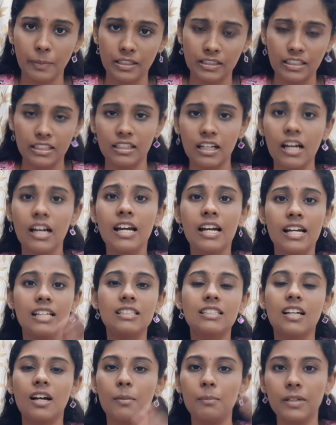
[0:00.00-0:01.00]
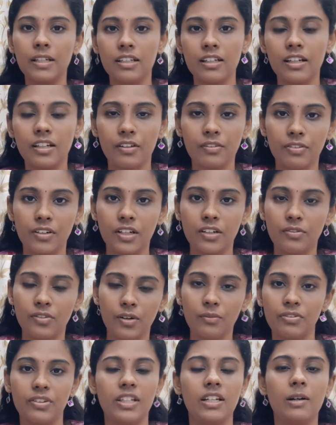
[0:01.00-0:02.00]
பார்த்தீங்கன்னா இட்ஸ் கம்ப்ளீட்லி டிஃப்ரெண்ட்
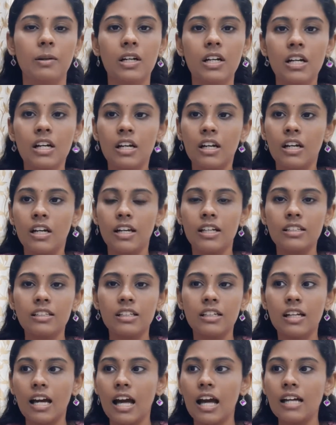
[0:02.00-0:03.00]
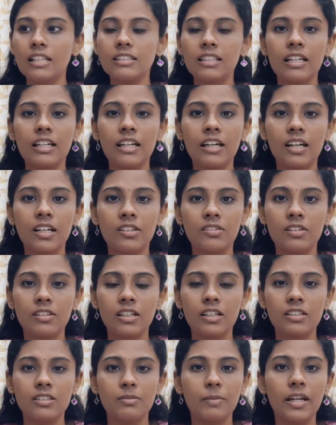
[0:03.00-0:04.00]
ஃப்ரம் ஃபியர் இந்த ஆங்ஸைட்டிங்கிறது
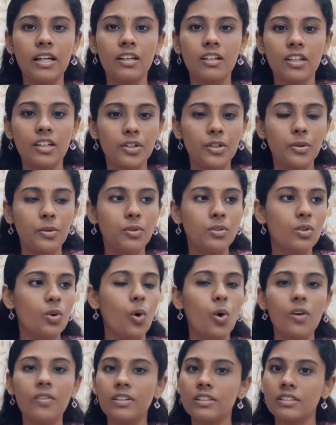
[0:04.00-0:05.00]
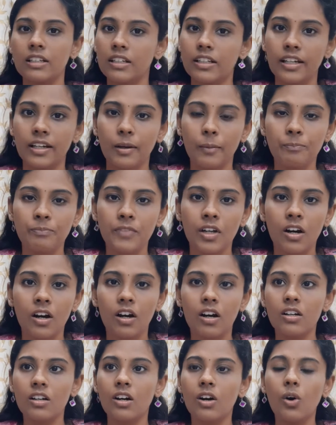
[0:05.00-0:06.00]
வந்து இட்ஸ் மெயின்லி டியூ டு ஓவர் திங்கிங்
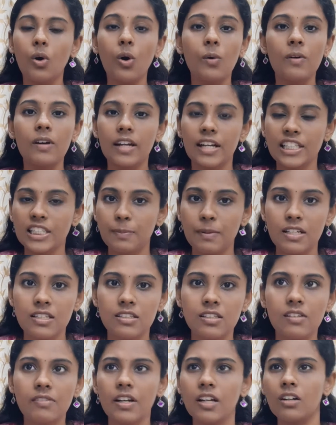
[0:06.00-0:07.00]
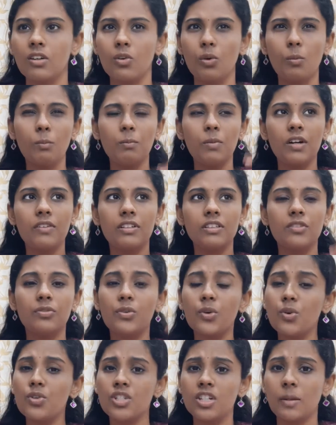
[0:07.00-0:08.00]
ஒரு ஓவர் எக்ஸ்பிரசிவ் அண்ட் ரொம்ப வந்து
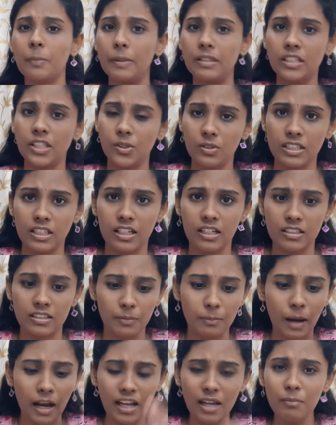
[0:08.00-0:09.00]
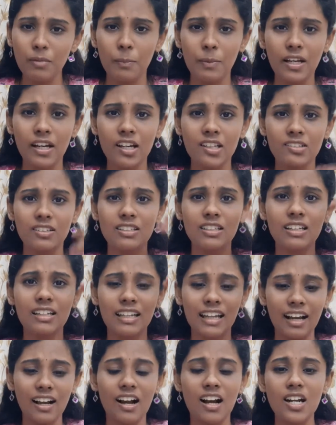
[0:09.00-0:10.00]
ஃப்யூச்சரை பற்றி யோசிக்கிறது பயம் அப்படிங்கிறது வந்து
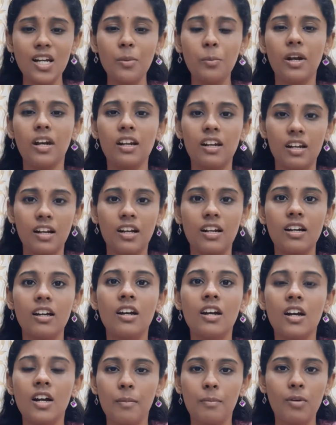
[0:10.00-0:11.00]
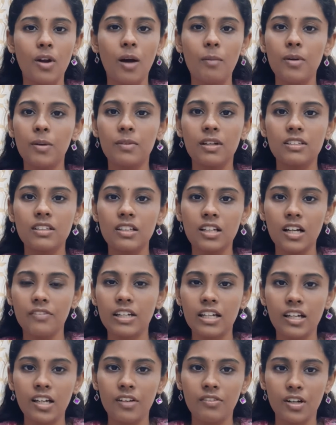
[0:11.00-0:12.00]
என் கண்ணு முறை நடக்கிற ப்ராப்ளம்லேருந்து நான்
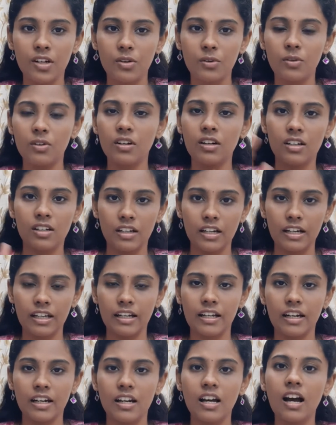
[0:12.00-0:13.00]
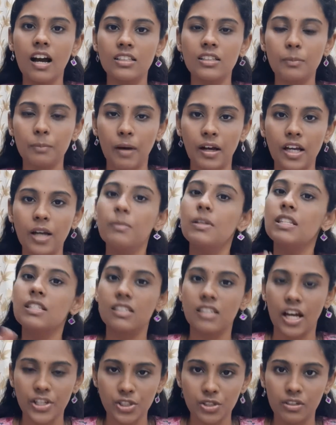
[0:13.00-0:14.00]
வெளியில் வரணும்னு நினைக்கிறேன்னா அது பயம்
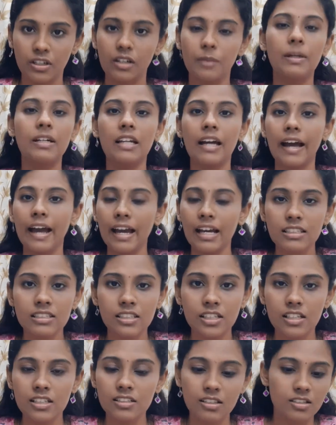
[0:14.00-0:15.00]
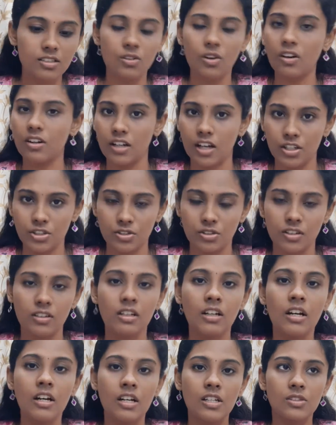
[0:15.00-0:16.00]
இட்ஸ் நேச்சுரல் பட் ஆங்ஸியஸ் இஸ் நாட்
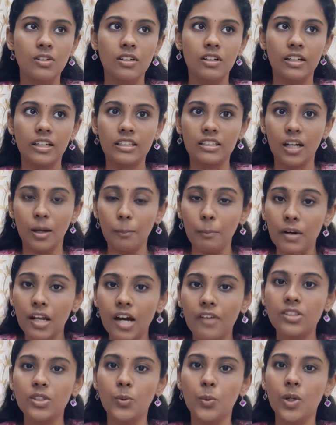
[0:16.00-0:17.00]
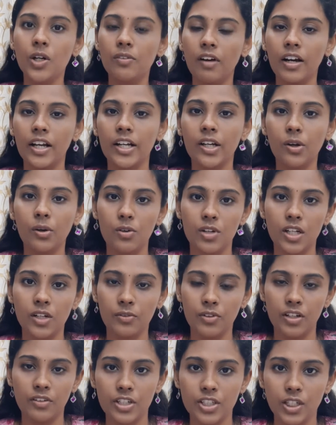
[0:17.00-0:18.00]
நேச்சுரல் ஸோ இது நம்மளா வந்து உருவாக்கிக்கக்கூடிய
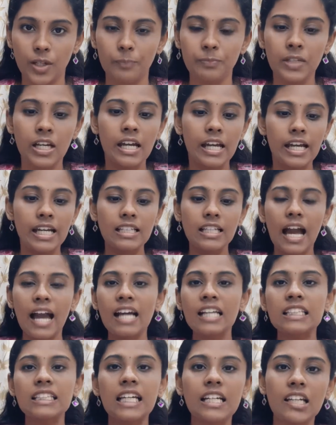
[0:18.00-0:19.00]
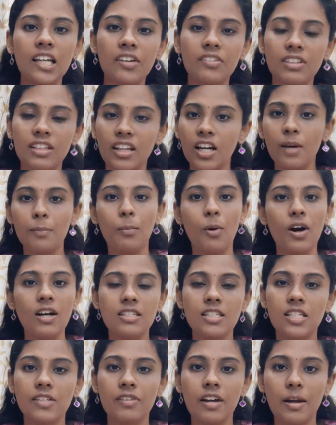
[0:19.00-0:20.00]
ஒரு விஷயம் இந்த ஆங்ஸைட்டியை வந்து நீங்கள்
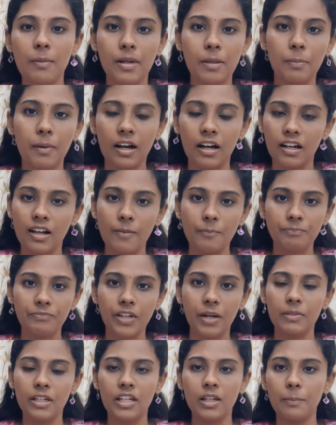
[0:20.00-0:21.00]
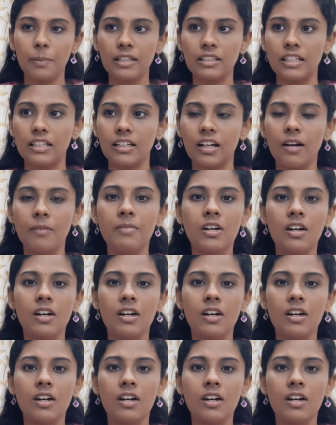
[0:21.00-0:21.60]
பாசிட்டிவாக எப்படி பார்க்கலாம் அப்படின்னு பார்த்தீங்கன்னா